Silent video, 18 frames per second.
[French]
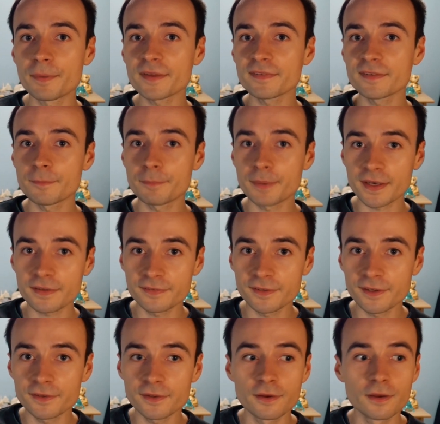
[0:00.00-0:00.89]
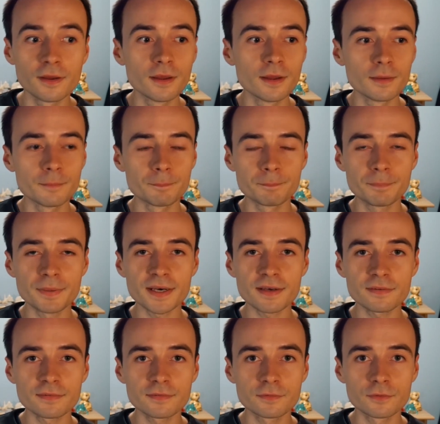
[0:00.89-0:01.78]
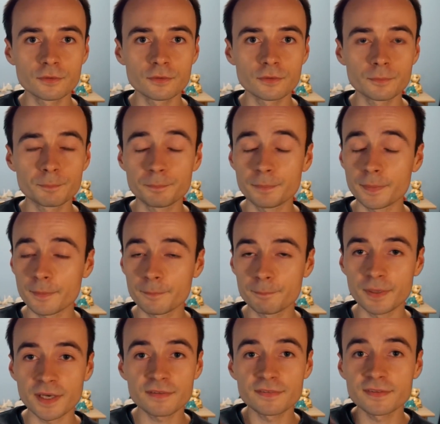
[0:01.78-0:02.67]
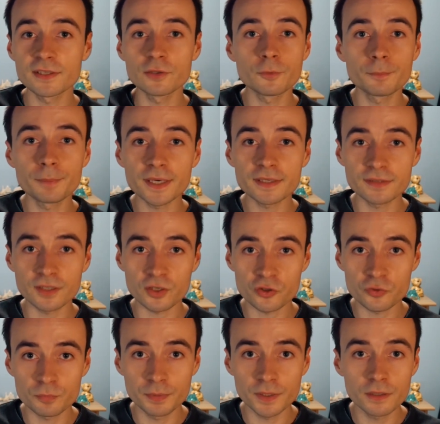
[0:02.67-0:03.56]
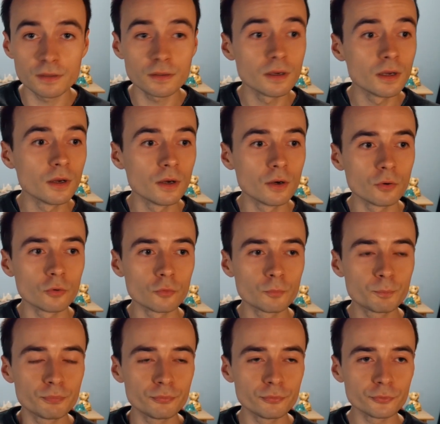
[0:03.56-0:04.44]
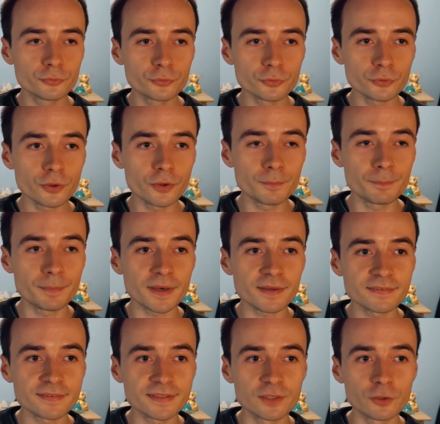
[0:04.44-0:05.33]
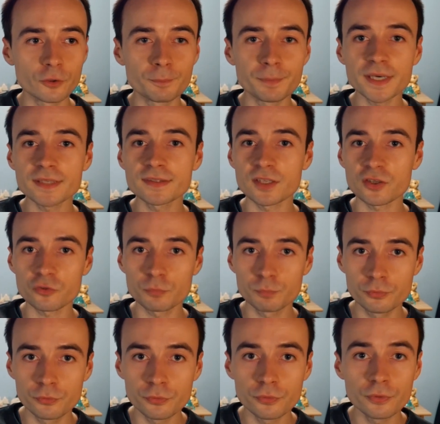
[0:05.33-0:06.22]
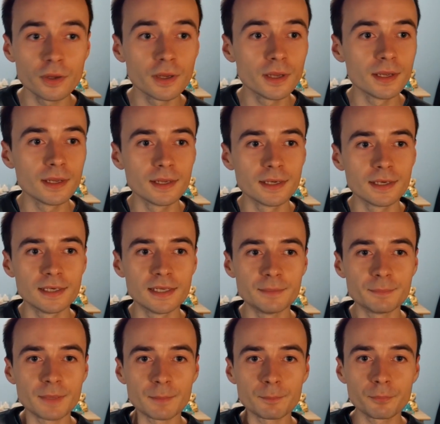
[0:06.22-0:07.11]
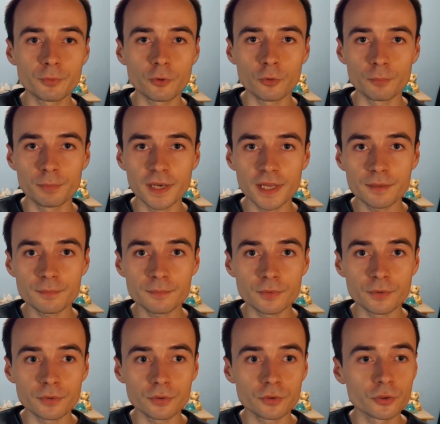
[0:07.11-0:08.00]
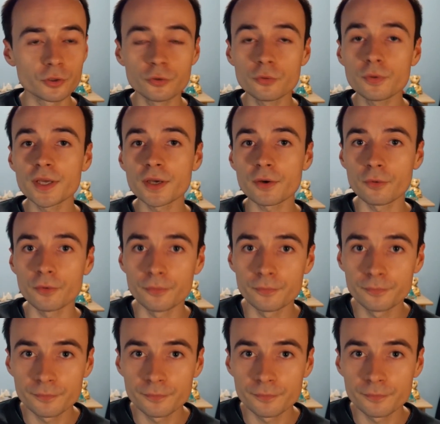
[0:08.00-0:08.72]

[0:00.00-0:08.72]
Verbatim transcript: pas ces personnes parce, parce qu'ils ne partagent pas, ou plutôt parce qu'ils ne partagent plus, les mêmes problèmes que nos héros.